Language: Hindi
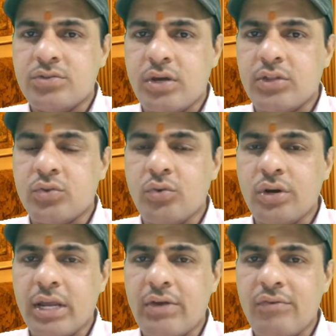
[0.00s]
जो है
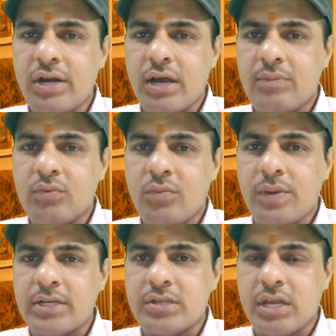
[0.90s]
दूर रहें वरना आपको
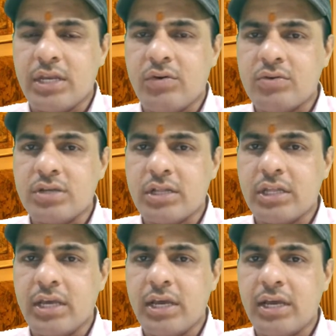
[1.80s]
परेशानी हो
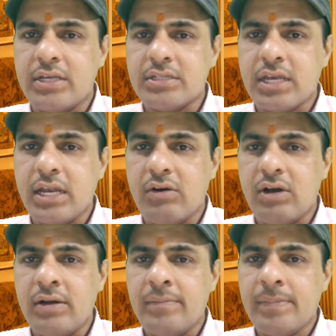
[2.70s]
सकती है इसके अलावा